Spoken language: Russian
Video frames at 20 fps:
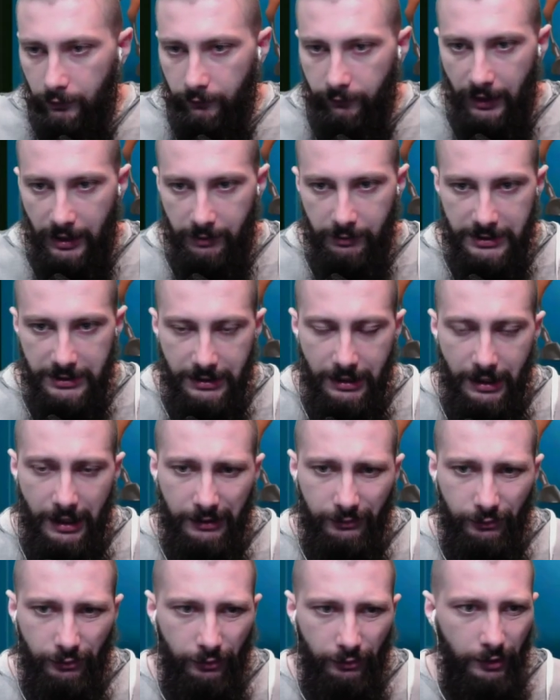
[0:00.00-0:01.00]
фармить
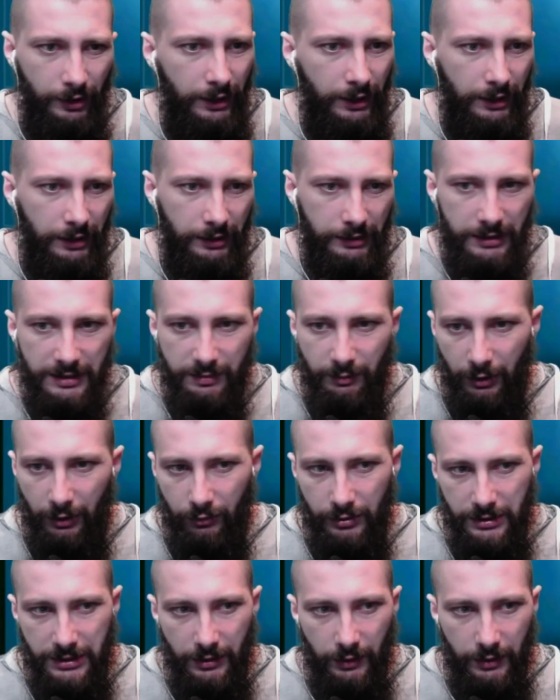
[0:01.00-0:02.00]
карту, не
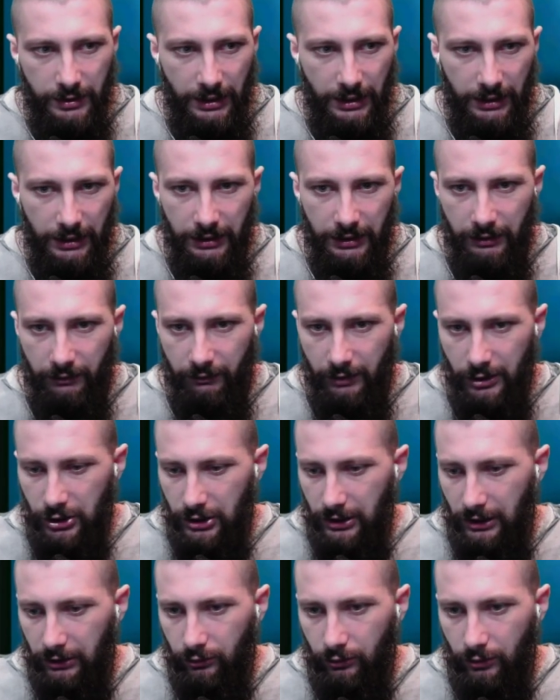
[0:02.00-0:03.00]
смогу делать какие-то вещи,
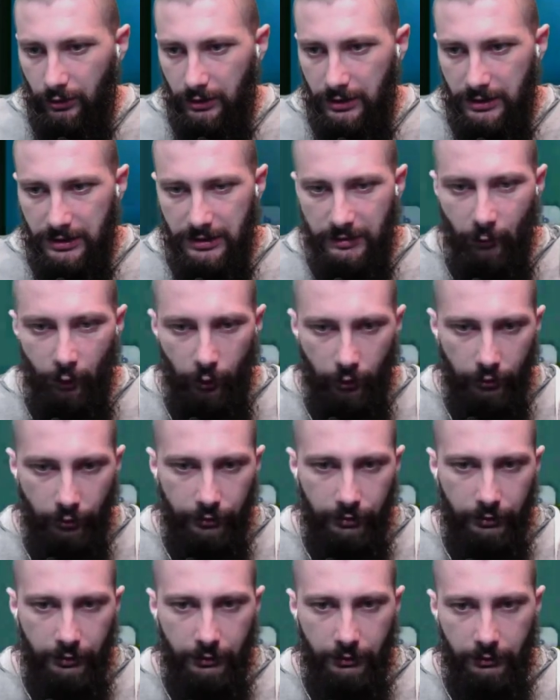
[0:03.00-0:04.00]
которые смогут
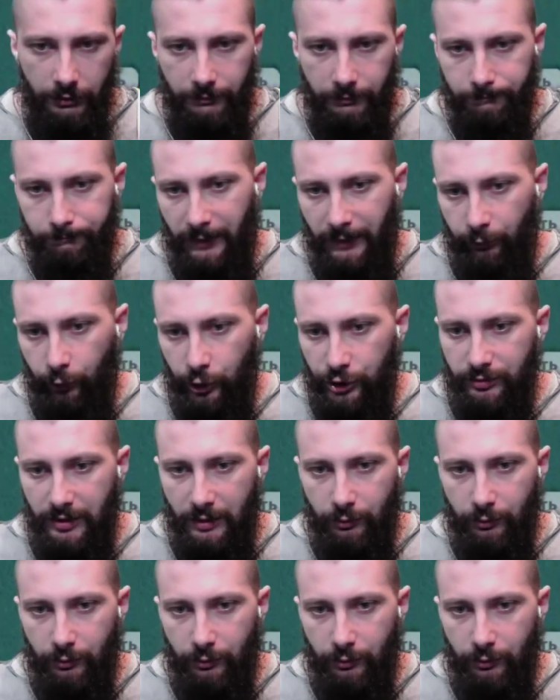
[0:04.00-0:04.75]
э, помочь мне